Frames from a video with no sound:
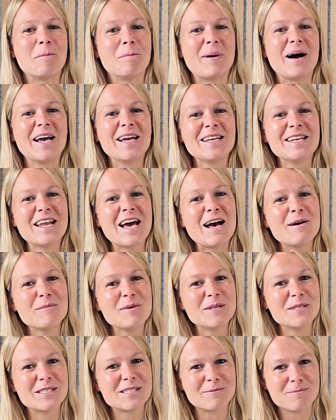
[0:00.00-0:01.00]
Mein
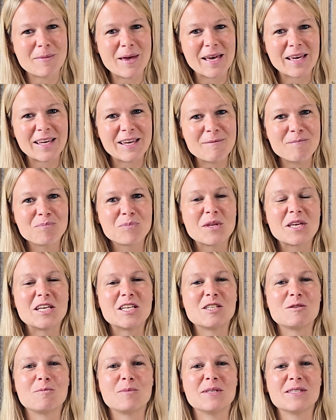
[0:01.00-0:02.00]
Name ist Mary,
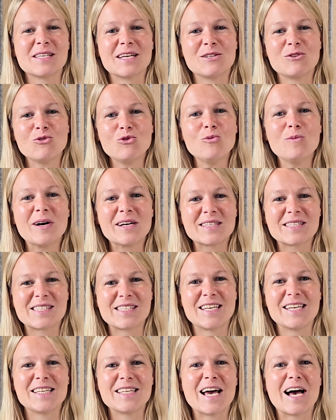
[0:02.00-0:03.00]
ich bin seit über
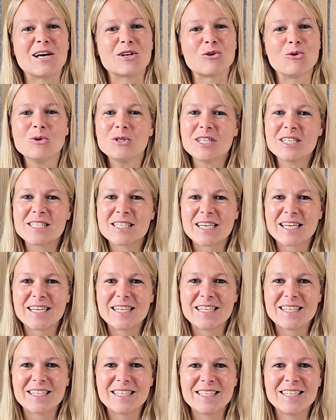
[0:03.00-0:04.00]
zehn Jahren
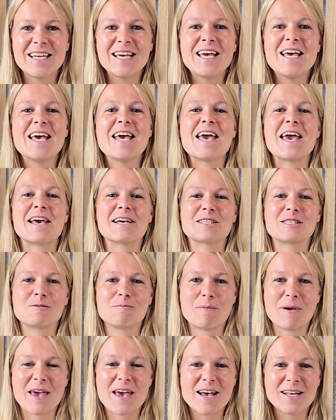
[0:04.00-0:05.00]
Hundetrainerin,
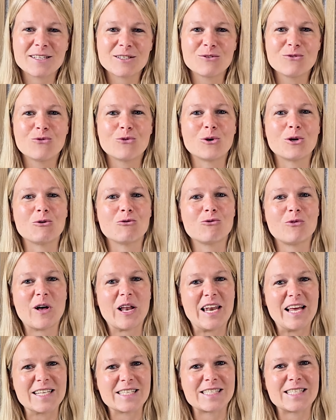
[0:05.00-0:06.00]
Expertin für den
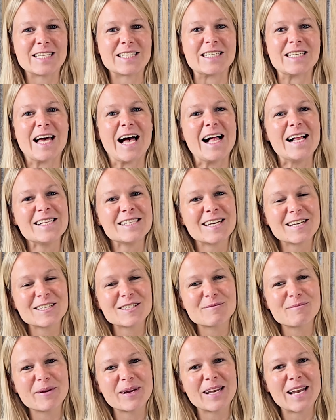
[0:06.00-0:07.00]
verlässlichen
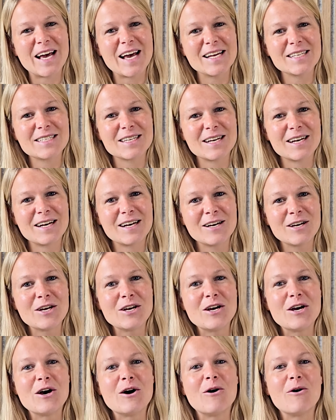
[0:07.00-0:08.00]
Alltagsbegleiter
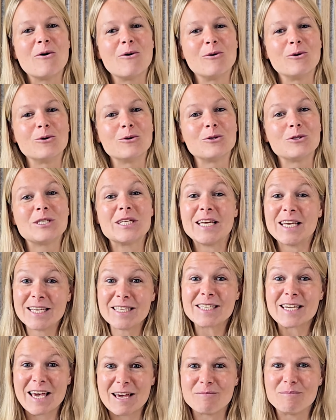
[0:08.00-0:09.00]
und
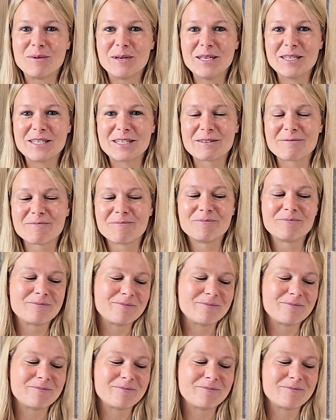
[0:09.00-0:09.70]
ich kenne mich